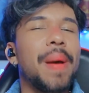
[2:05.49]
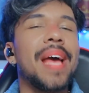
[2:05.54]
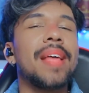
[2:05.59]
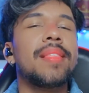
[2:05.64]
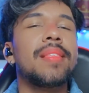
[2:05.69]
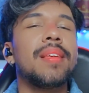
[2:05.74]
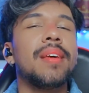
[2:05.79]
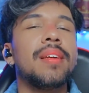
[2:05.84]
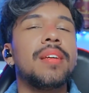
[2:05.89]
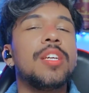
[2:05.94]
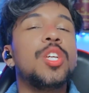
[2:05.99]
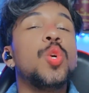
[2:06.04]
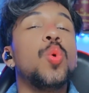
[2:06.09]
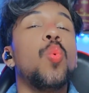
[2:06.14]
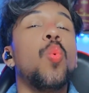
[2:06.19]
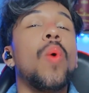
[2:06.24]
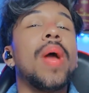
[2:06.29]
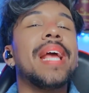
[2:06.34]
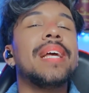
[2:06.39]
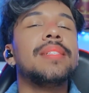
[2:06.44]
Peter e
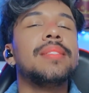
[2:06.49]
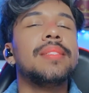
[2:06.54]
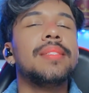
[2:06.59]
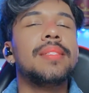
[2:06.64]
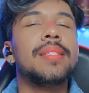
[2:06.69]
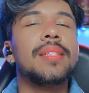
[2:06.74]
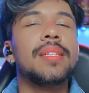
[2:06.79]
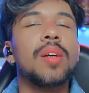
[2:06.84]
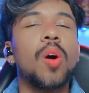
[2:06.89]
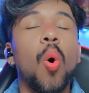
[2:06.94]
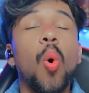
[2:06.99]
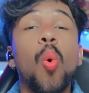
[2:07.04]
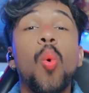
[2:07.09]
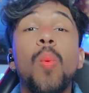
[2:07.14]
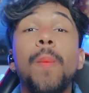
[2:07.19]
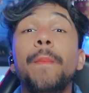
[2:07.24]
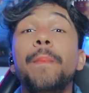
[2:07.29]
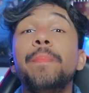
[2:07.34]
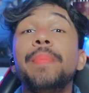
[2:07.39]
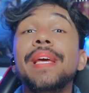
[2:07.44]
Wendy
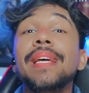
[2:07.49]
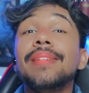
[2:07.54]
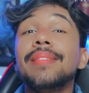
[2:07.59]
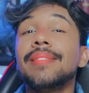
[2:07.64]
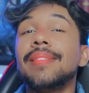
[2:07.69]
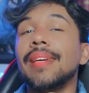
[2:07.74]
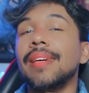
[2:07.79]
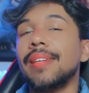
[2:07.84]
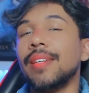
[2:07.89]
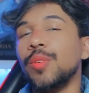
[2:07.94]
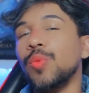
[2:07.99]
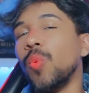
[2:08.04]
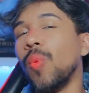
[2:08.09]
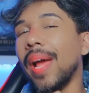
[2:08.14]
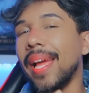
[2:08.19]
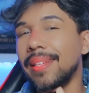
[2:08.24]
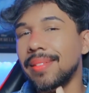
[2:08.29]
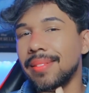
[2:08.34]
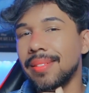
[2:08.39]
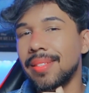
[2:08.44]
ou Peter e
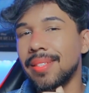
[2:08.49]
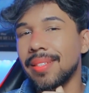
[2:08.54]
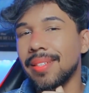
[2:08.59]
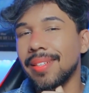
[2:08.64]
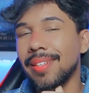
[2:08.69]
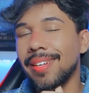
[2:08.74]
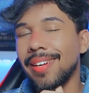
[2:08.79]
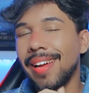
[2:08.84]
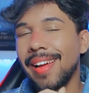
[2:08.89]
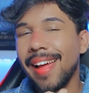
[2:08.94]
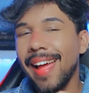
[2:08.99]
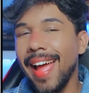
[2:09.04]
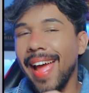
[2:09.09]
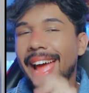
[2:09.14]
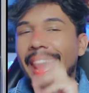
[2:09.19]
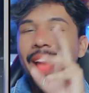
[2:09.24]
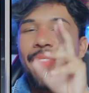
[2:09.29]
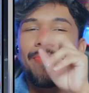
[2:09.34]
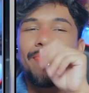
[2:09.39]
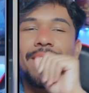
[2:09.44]
Wendy É